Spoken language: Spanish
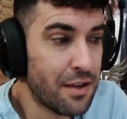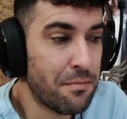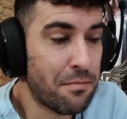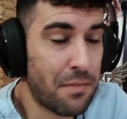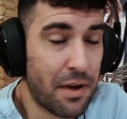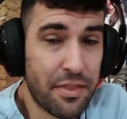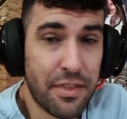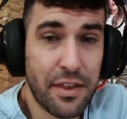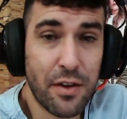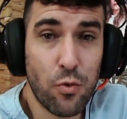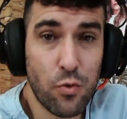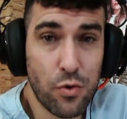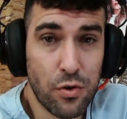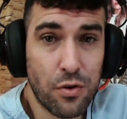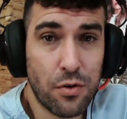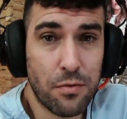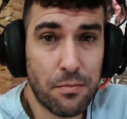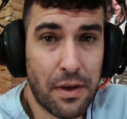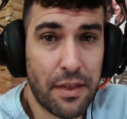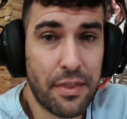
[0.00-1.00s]
Más de
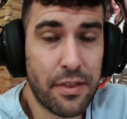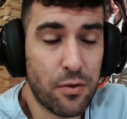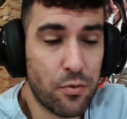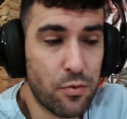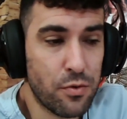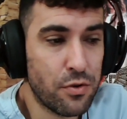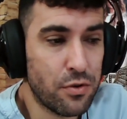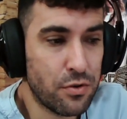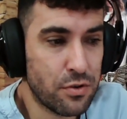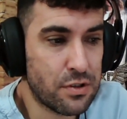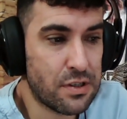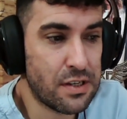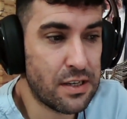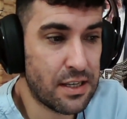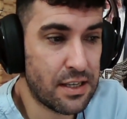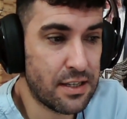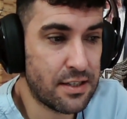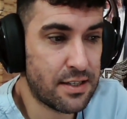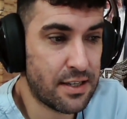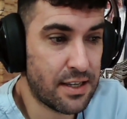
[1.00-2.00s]
uno, más de uno,
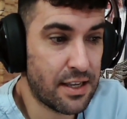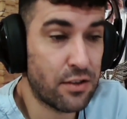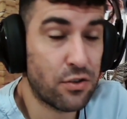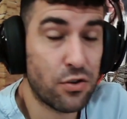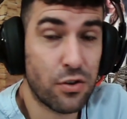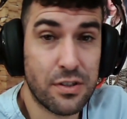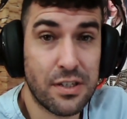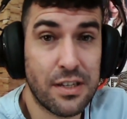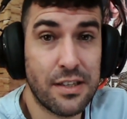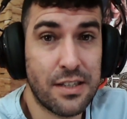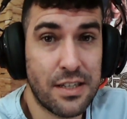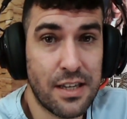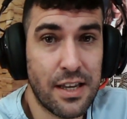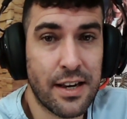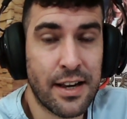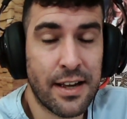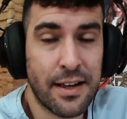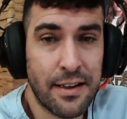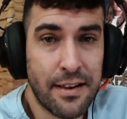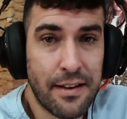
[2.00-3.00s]
si, si esto
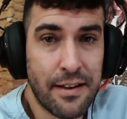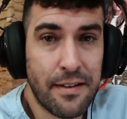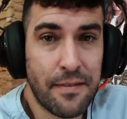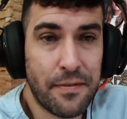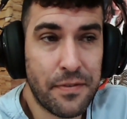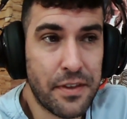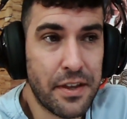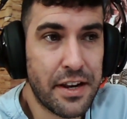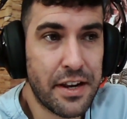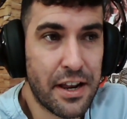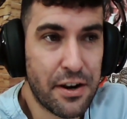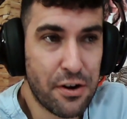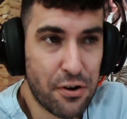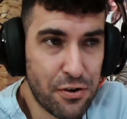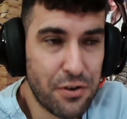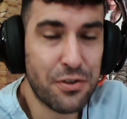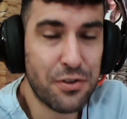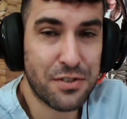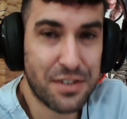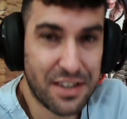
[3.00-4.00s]
existiera, diría, no,
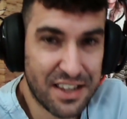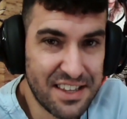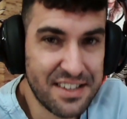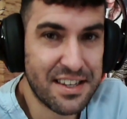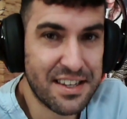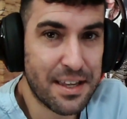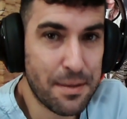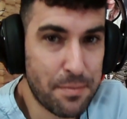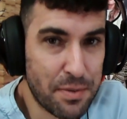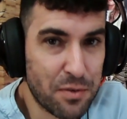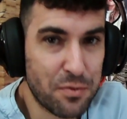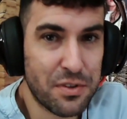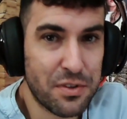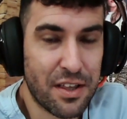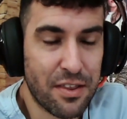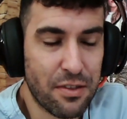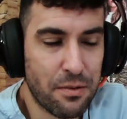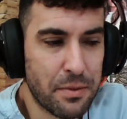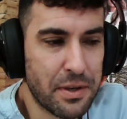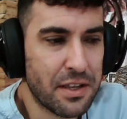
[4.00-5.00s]
no, seguí, seguí
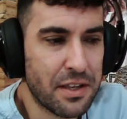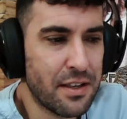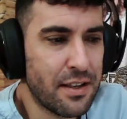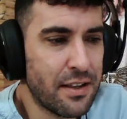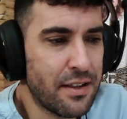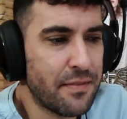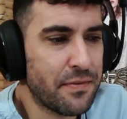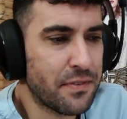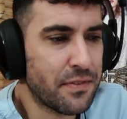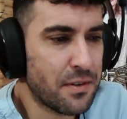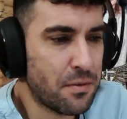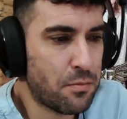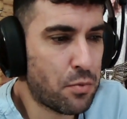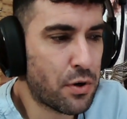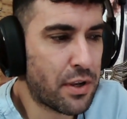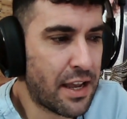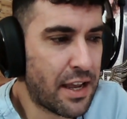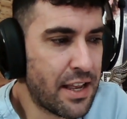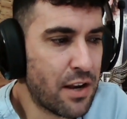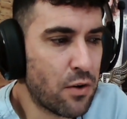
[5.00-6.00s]
preguntándome
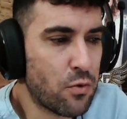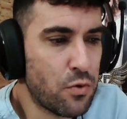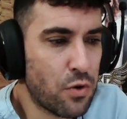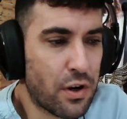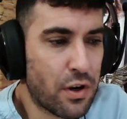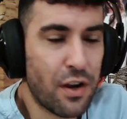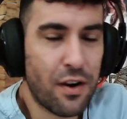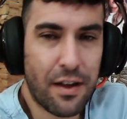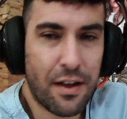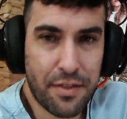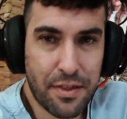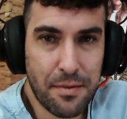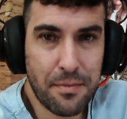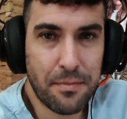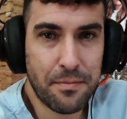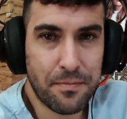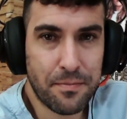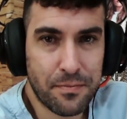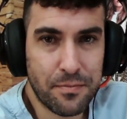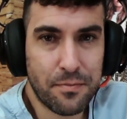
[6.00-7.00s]
porque hay algunos que lo
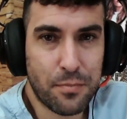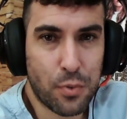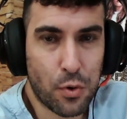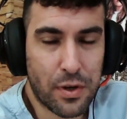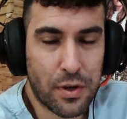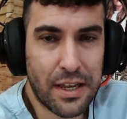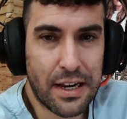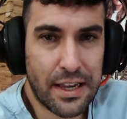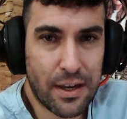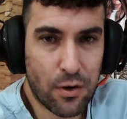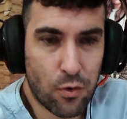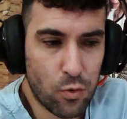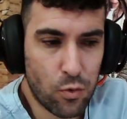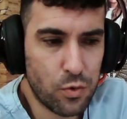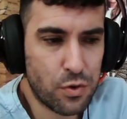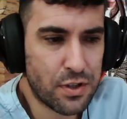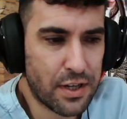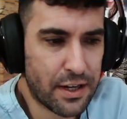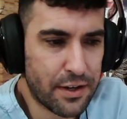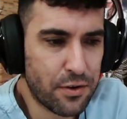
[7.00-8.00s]
hacen porque les
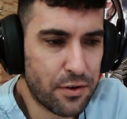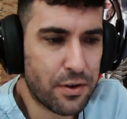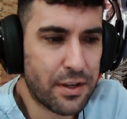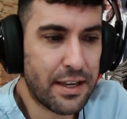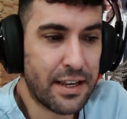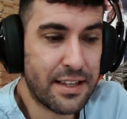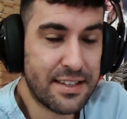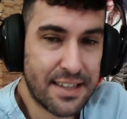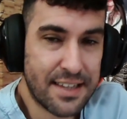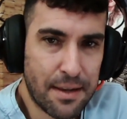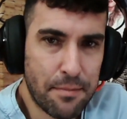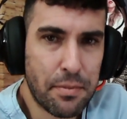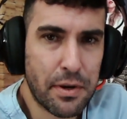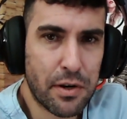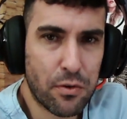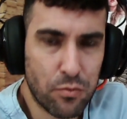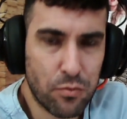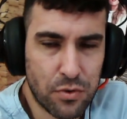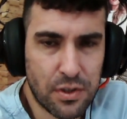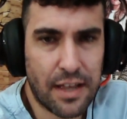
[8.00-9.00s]
gusta, ¿no? Que le sigan
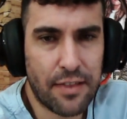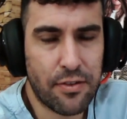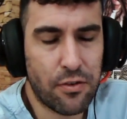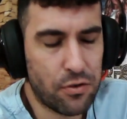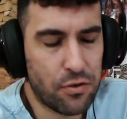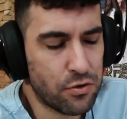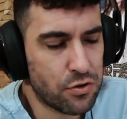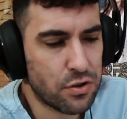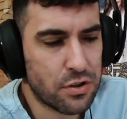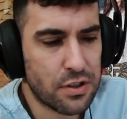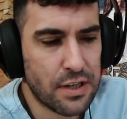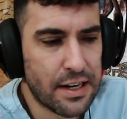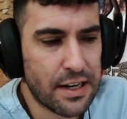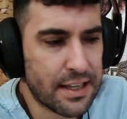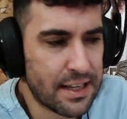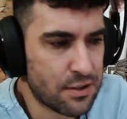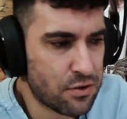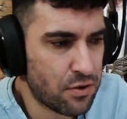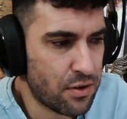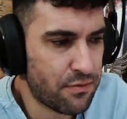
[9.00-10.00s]
preguntando. No sé si el
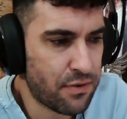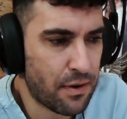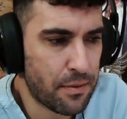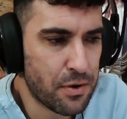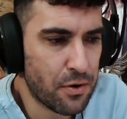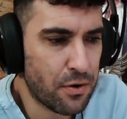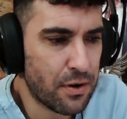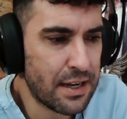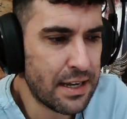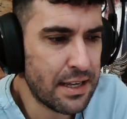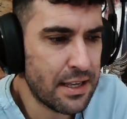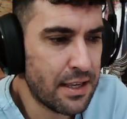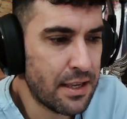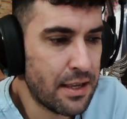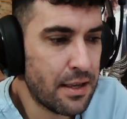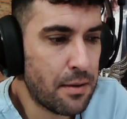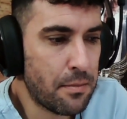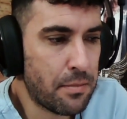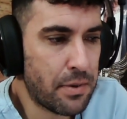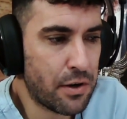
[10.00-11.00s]
caso de Fabiola,
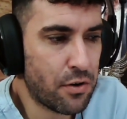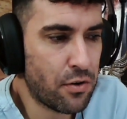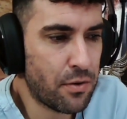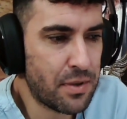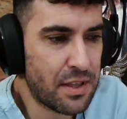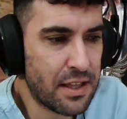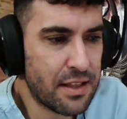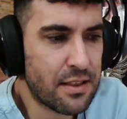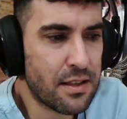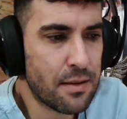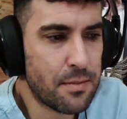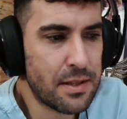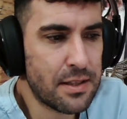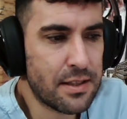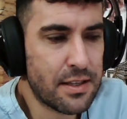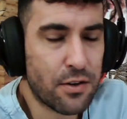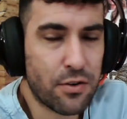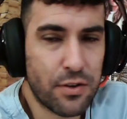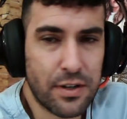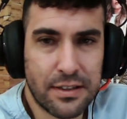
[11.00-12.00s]
pero
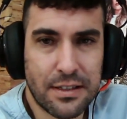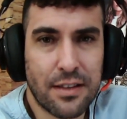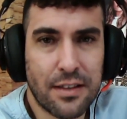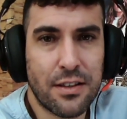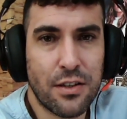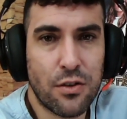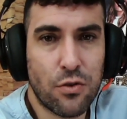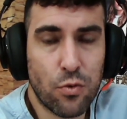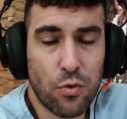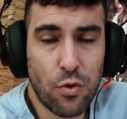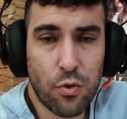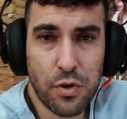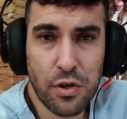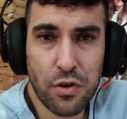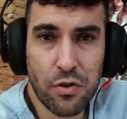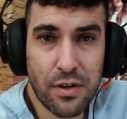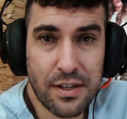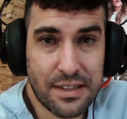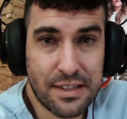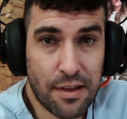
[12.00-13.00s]
evidentemente con esta actitud lo
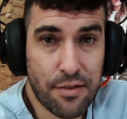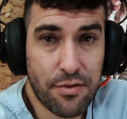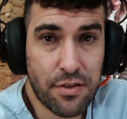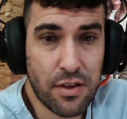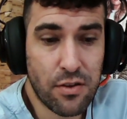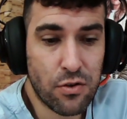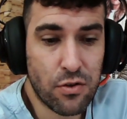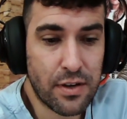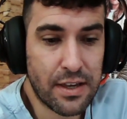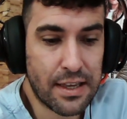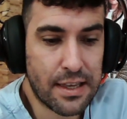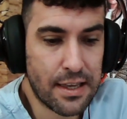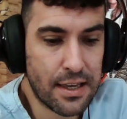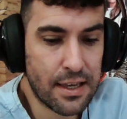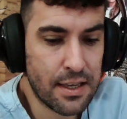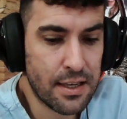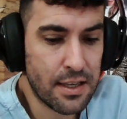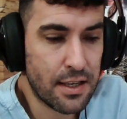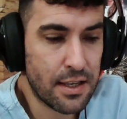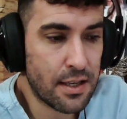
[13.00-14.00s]
único que está haciendo es
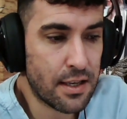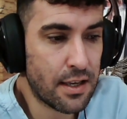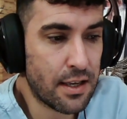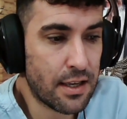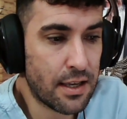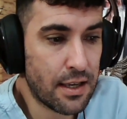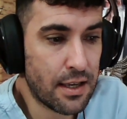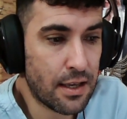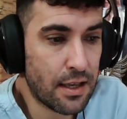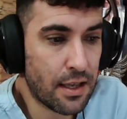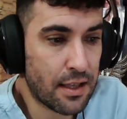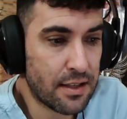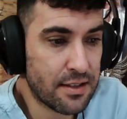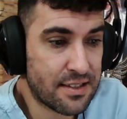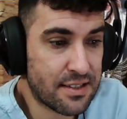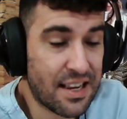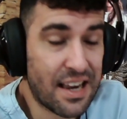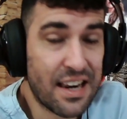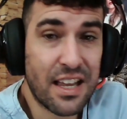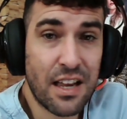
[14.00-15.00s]
que eh,
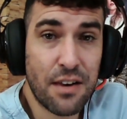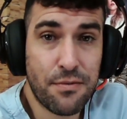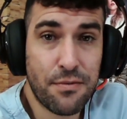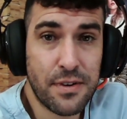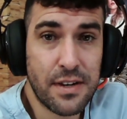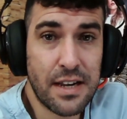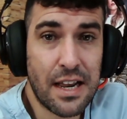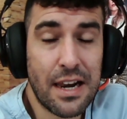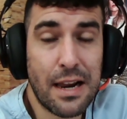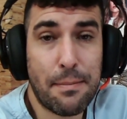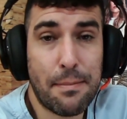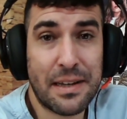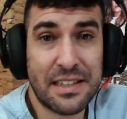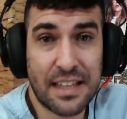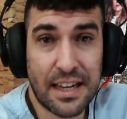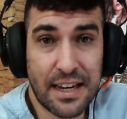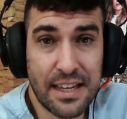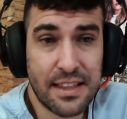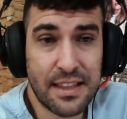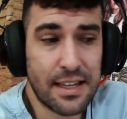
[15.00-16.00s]
salga al final la
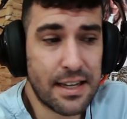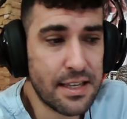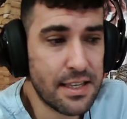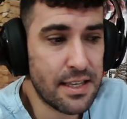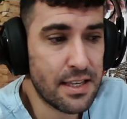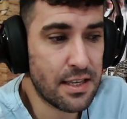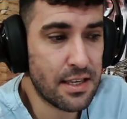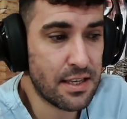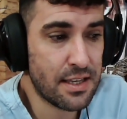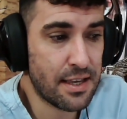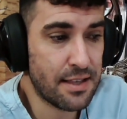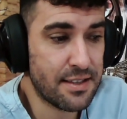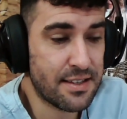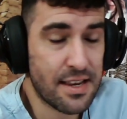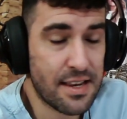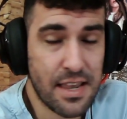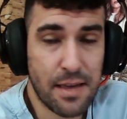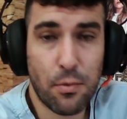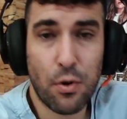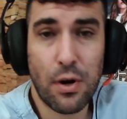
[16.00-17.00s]
pataleta y,
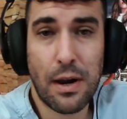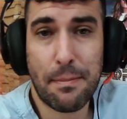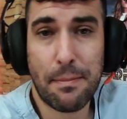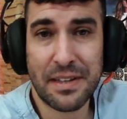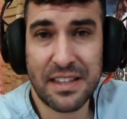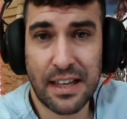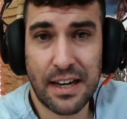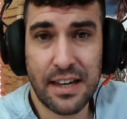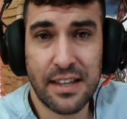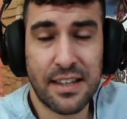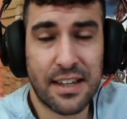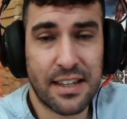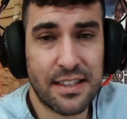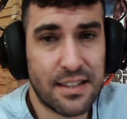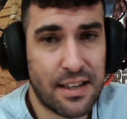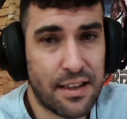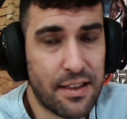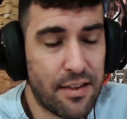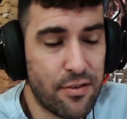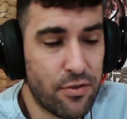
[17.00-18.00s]
enseñemos la pataleta que
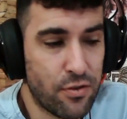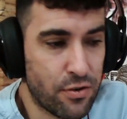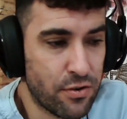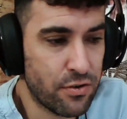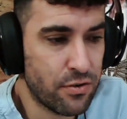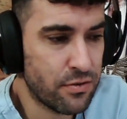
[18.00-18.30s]
está dando, ¿no?